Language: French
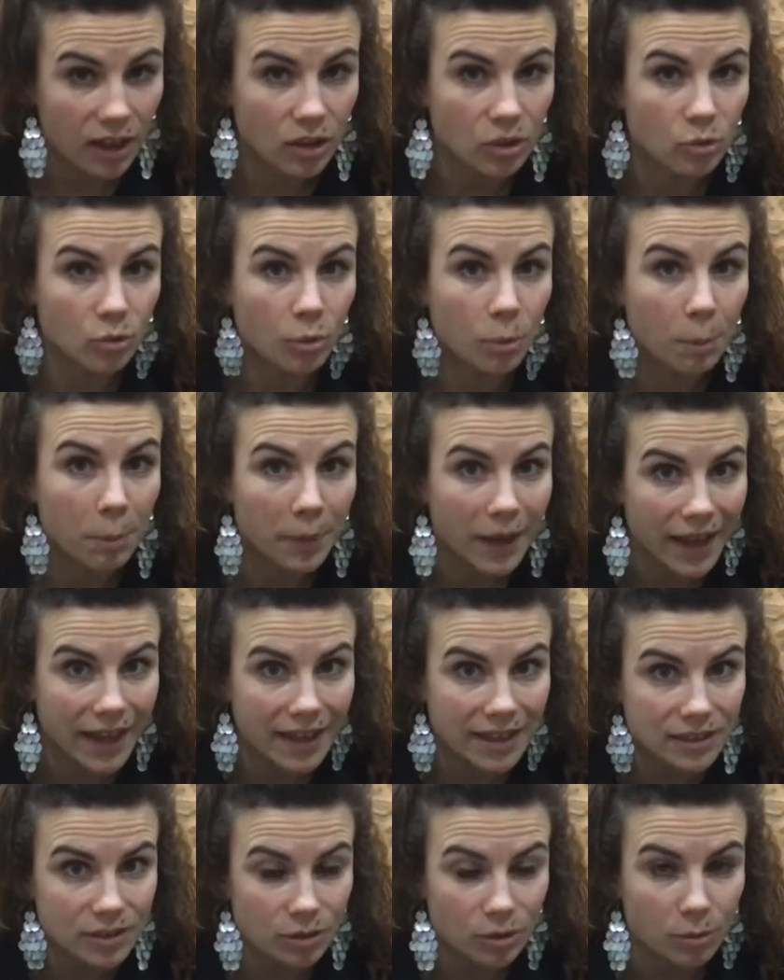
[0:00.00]
Donc par
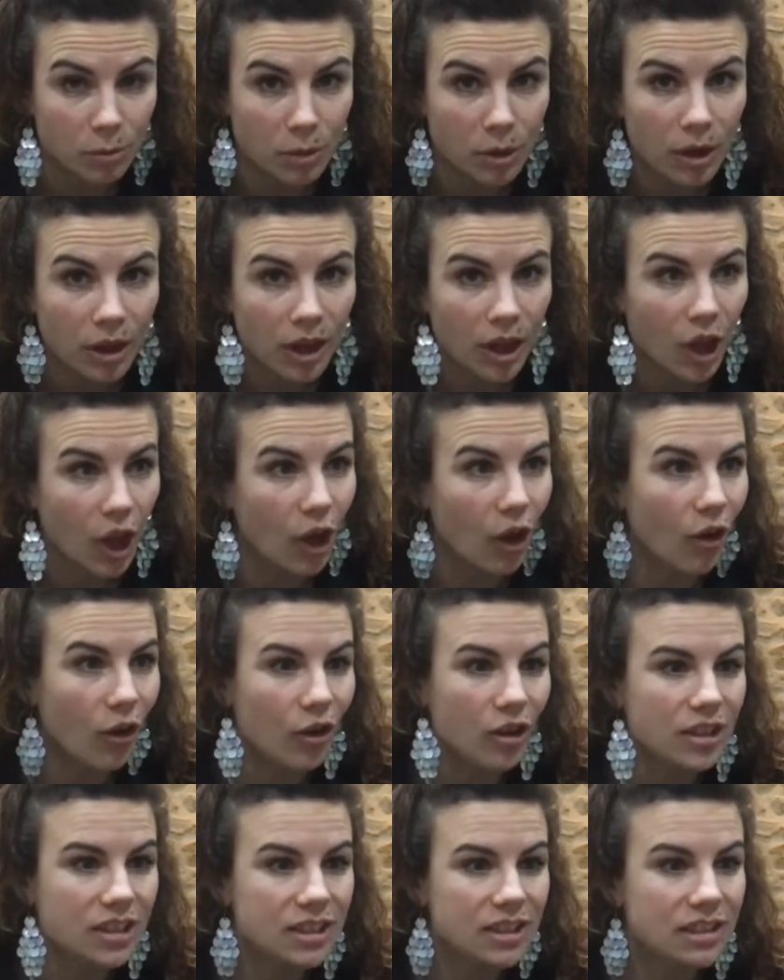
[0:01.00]
exemple,
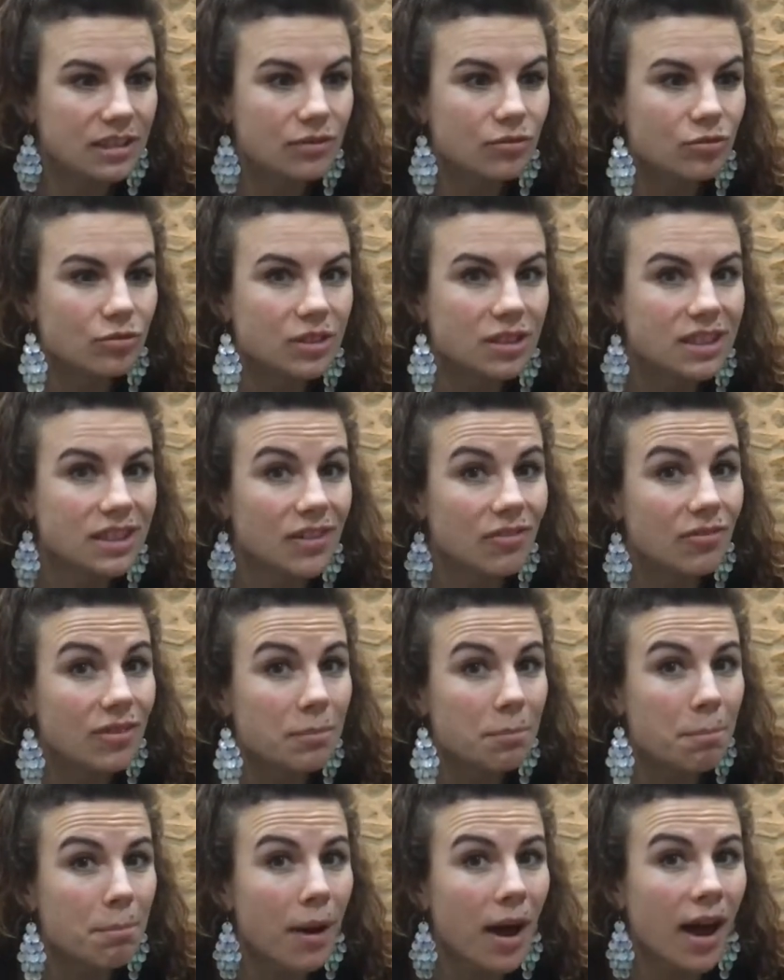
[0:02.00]
euh, si vous ne savez
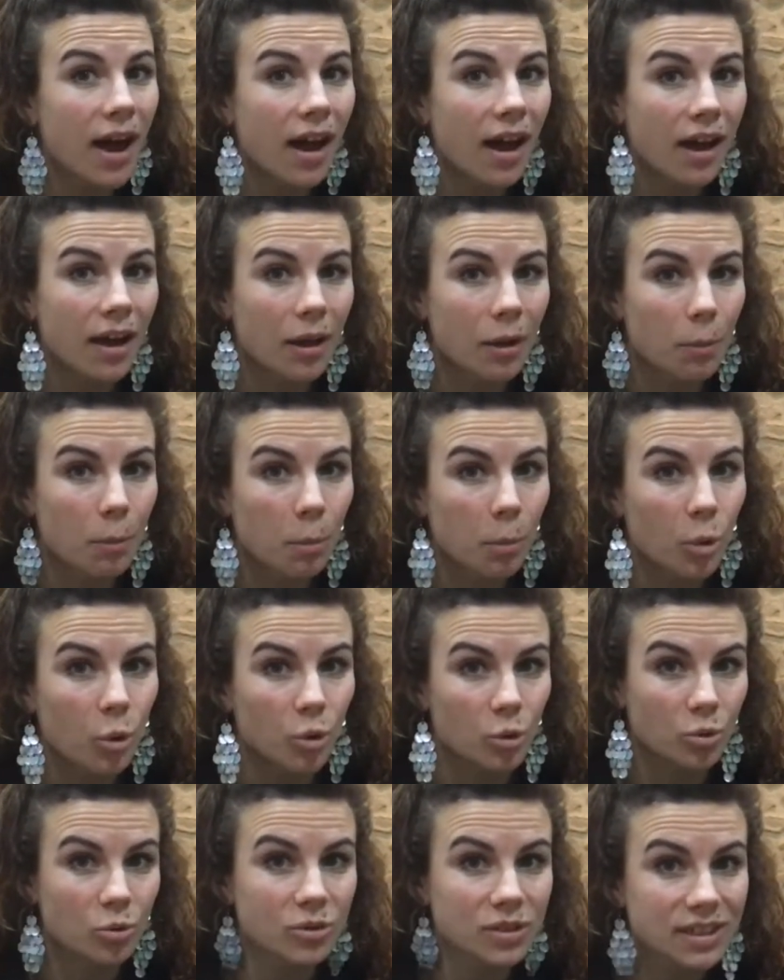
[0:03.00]
pas
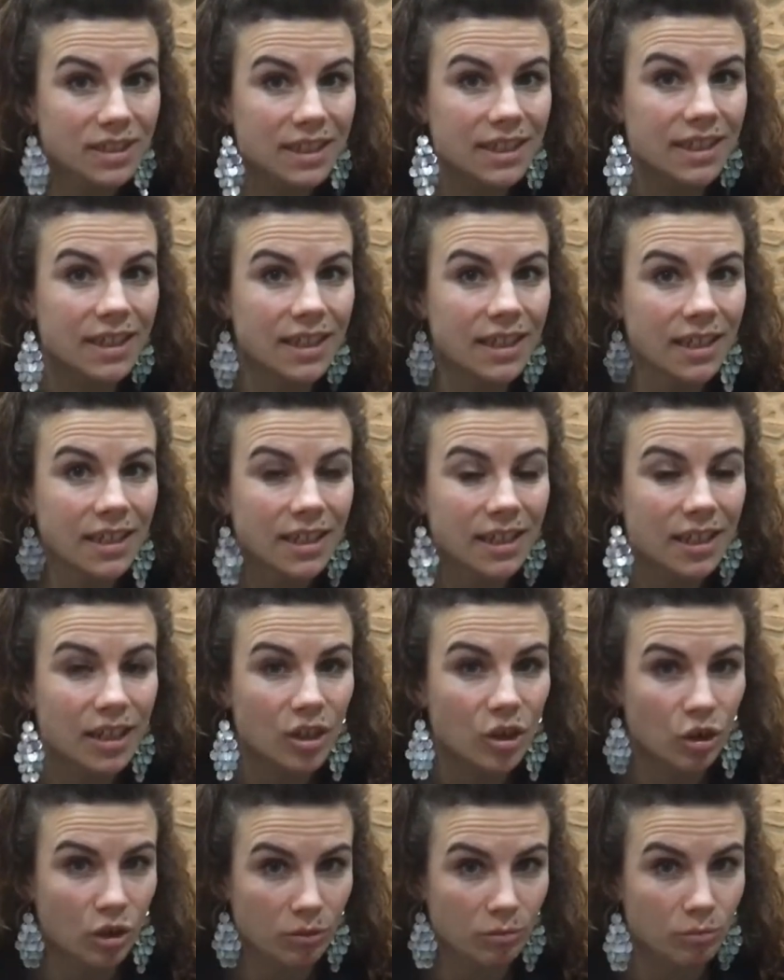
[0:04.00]
prononcer
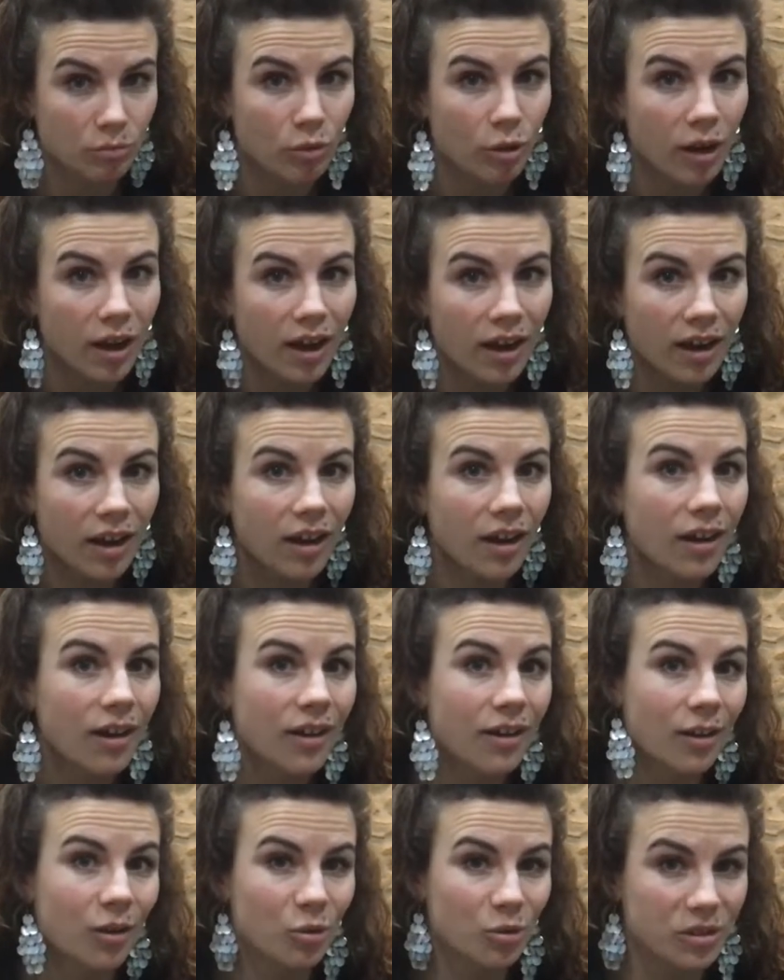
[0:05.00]
comme moi
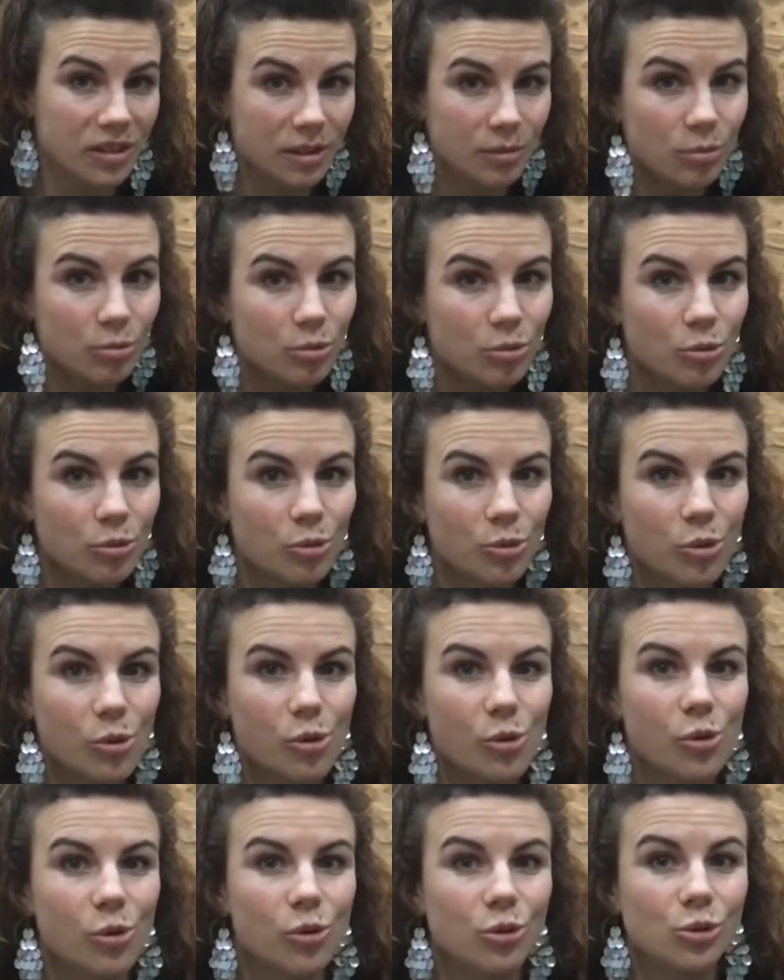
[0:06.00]
au début
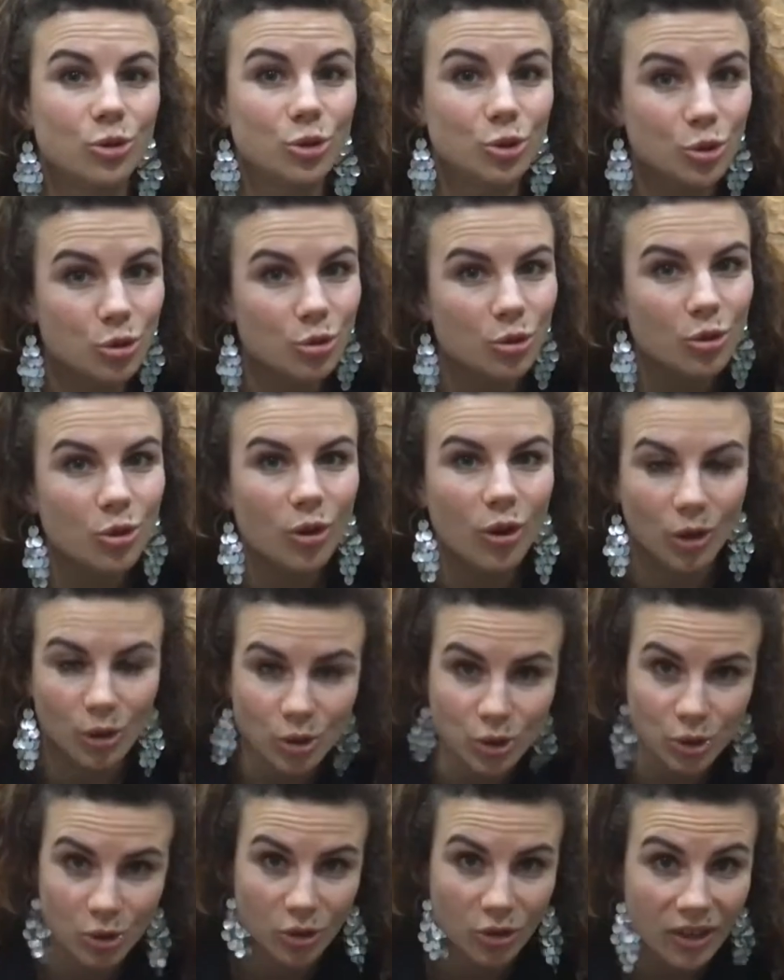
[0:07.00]
le jus
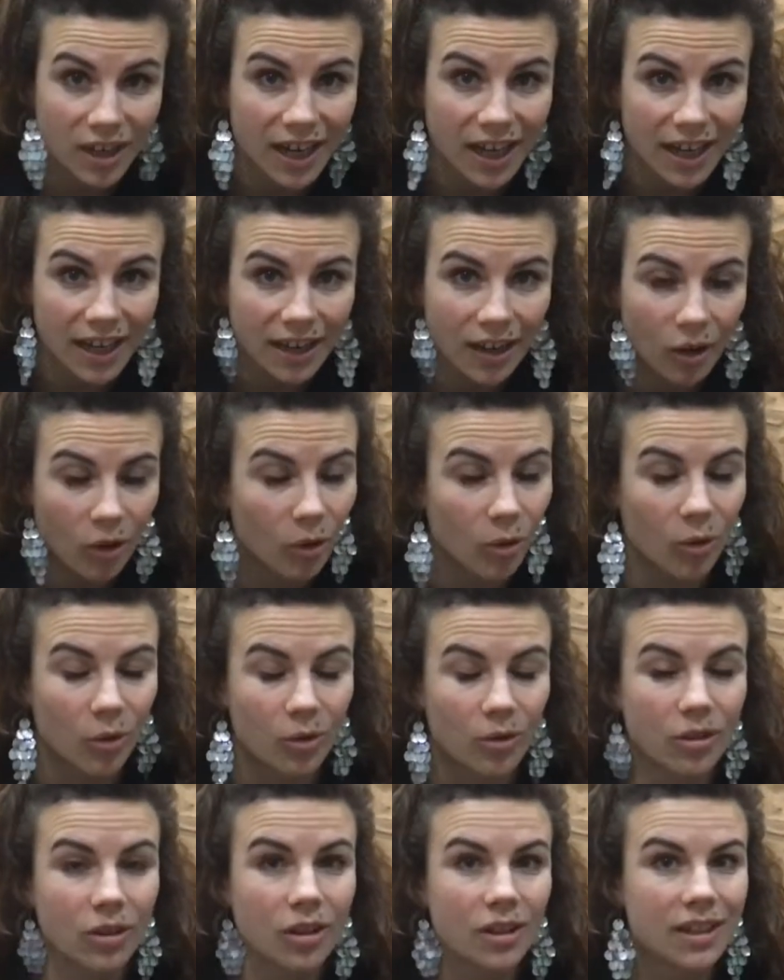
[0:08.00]
d'orange en anglais,
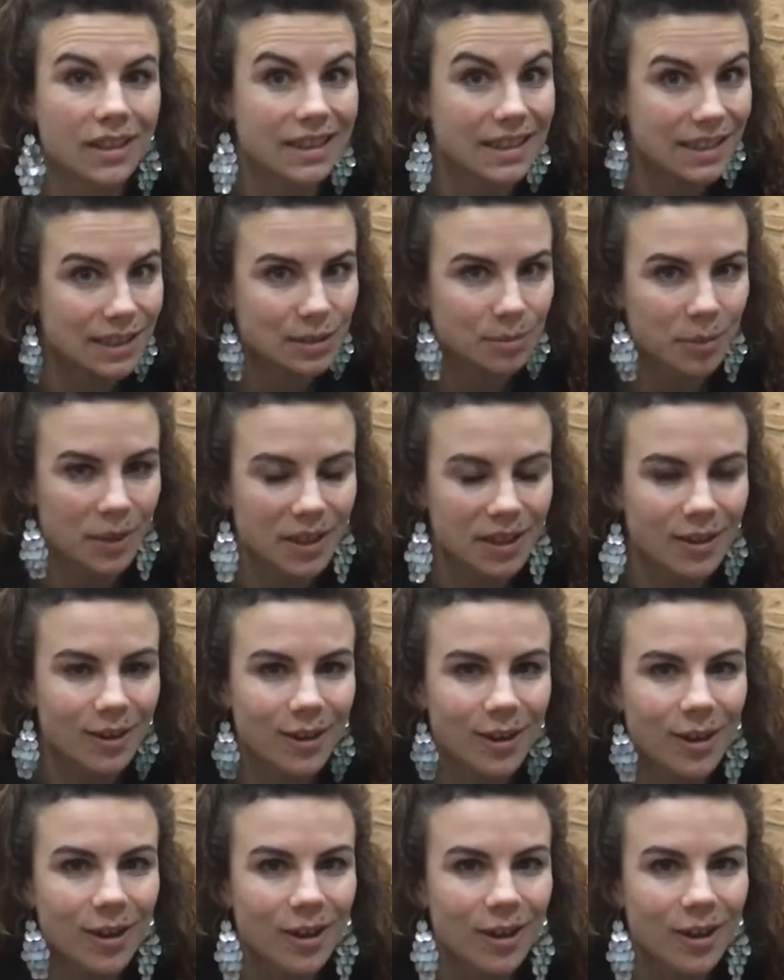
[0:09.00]
en espagnol,